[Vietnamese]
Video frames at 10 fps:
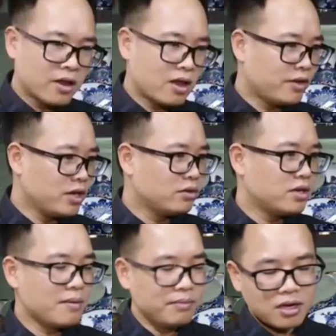à, và điều thứ
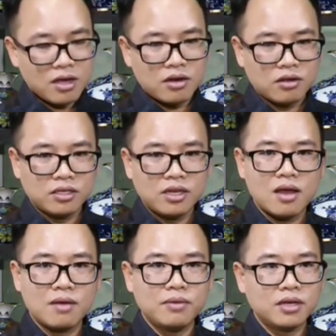năm nữa đó chính
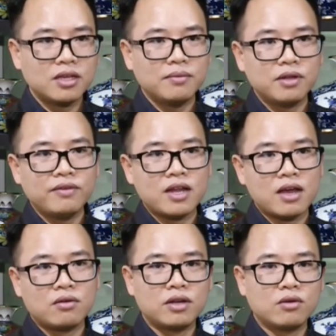là bất kỳ một đơn vị
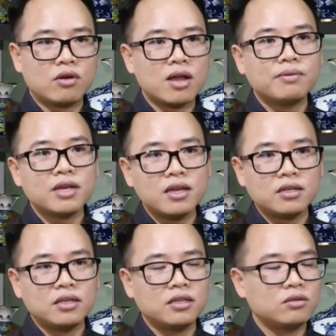nào đều có cam kết
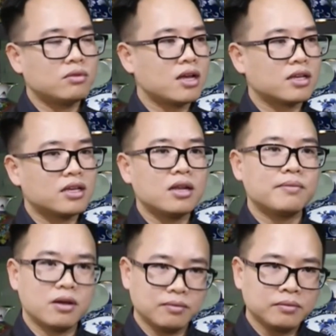khi chúng ta ký kết
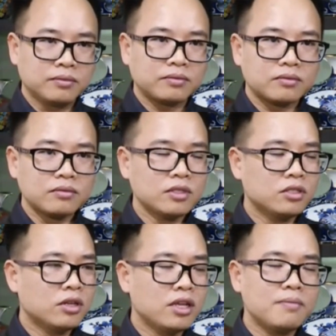hợp đồng
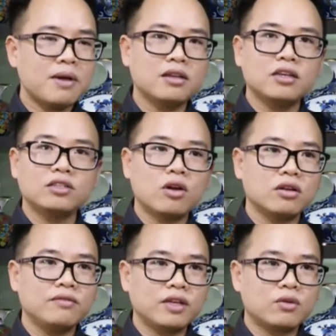cho nên khi bạn lựa chọn
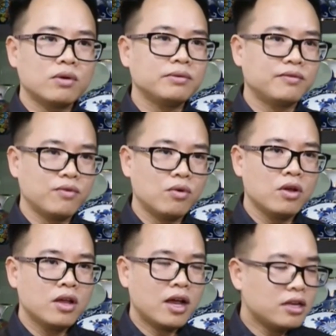đơn vị cung cấp dịch vụ
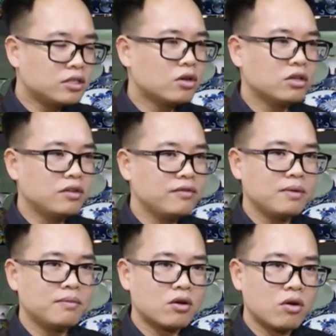hãy lựa chọn những đơn vị
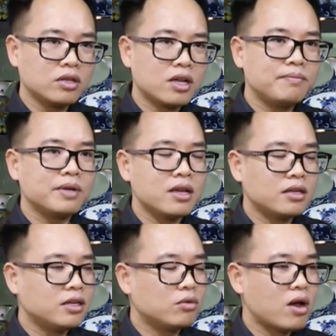mà có cam
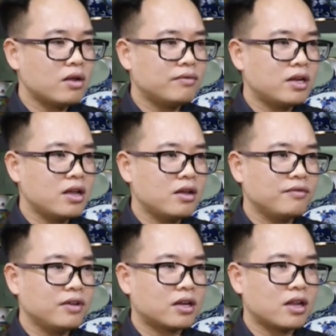kết liên quan đến vấn
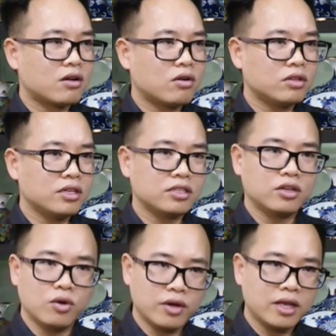đề việc là có thể
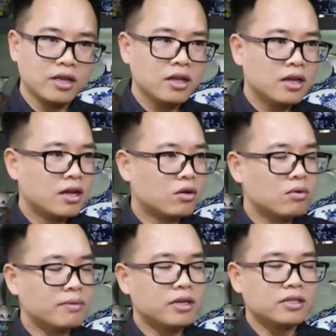sửa đổi này à,
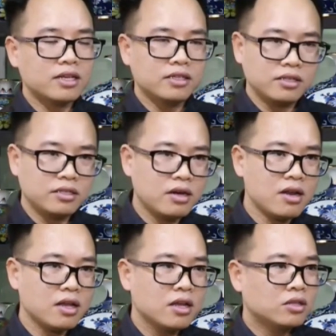cung cấp thời gian sửa chữa
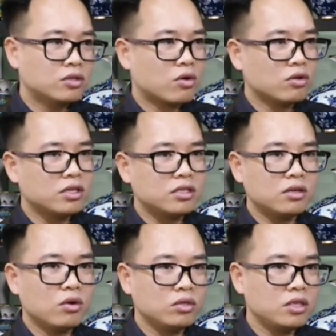này rồi có nhân
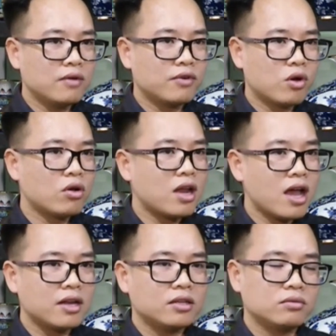sự hỗ trợ và có
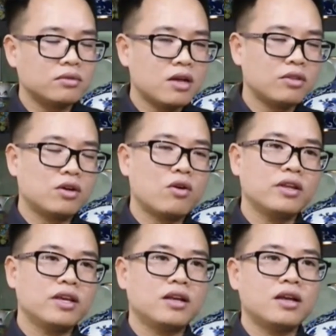hotline để chúng ta có thể gọi
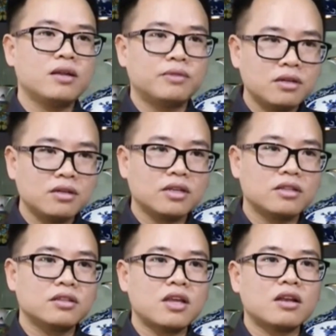điện ngay lập tức để
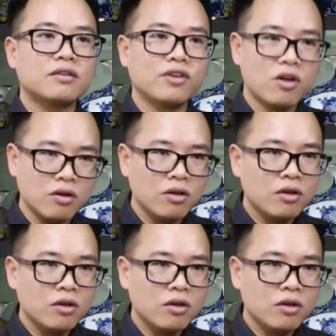tương tác với họ